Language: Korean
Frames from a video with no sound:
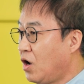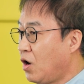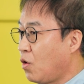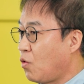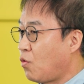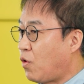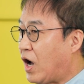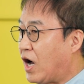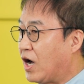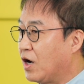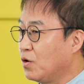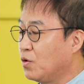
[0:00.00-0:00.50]

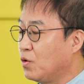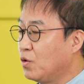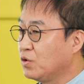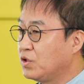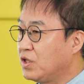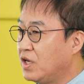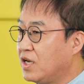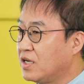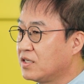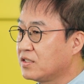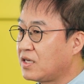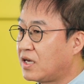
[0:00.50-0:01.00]
광고
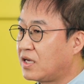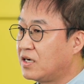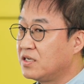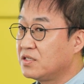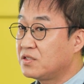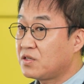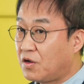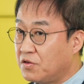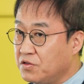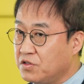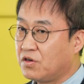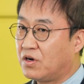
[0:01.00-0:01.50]
대행사를
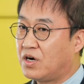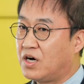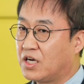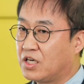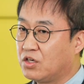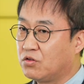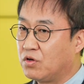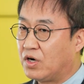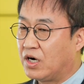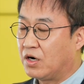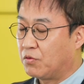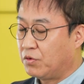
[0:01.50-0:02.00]

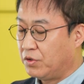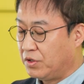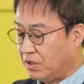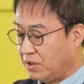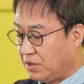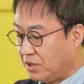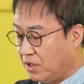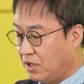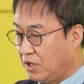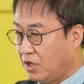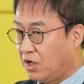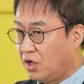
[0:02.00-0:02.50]
선정하기도 하고요.
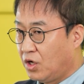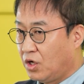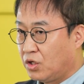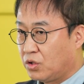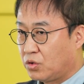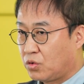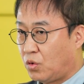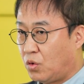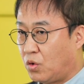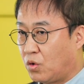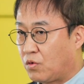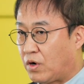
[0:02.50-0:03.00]

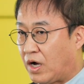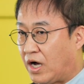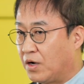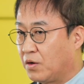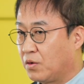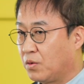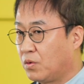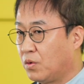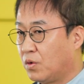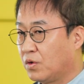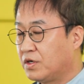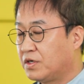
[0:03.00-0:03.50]
또
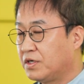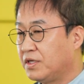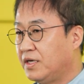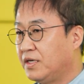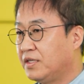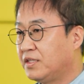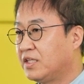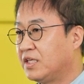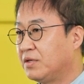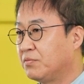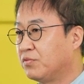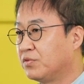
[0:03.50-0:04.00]
광고
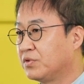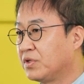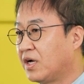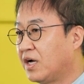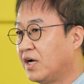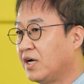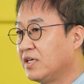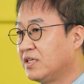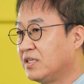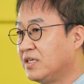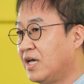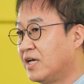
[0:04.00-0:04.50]

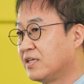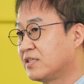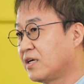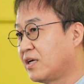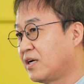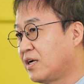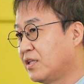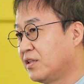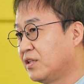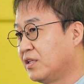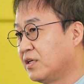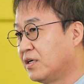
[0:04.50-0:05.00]
크리에이티브나
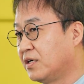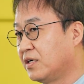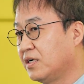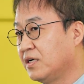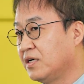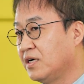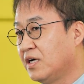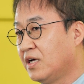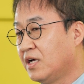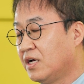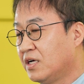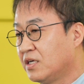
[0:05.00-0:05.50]
예산안들을
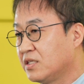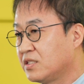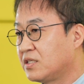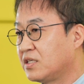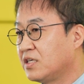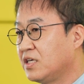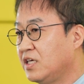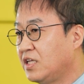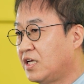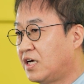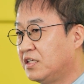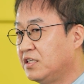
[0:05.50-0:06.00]

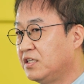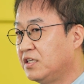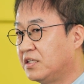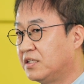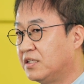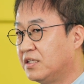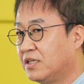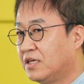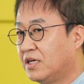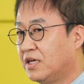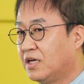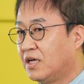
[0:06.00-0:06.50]
승인하는
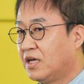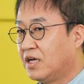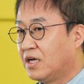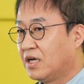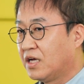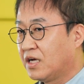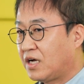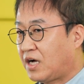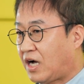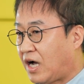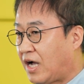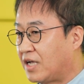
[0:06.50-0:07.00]

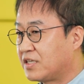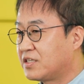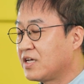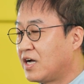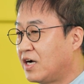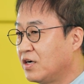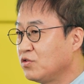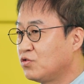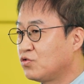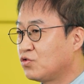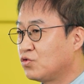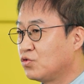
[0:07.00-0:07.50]

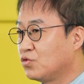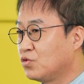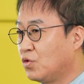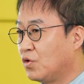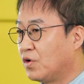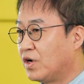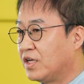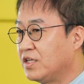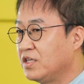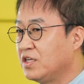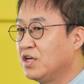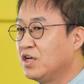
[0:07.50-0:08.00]
가장
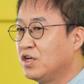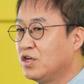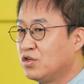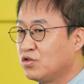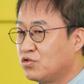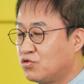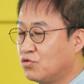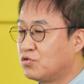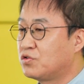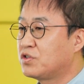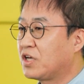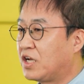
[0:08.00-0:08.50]
중요한
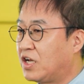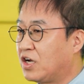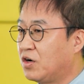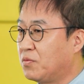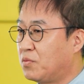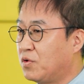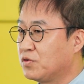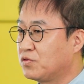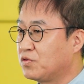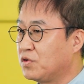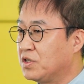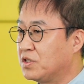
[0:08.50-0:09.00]
주체라고
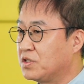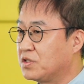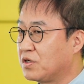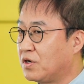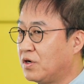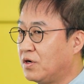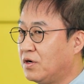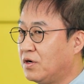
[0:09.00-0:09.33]
볼 수 있죠.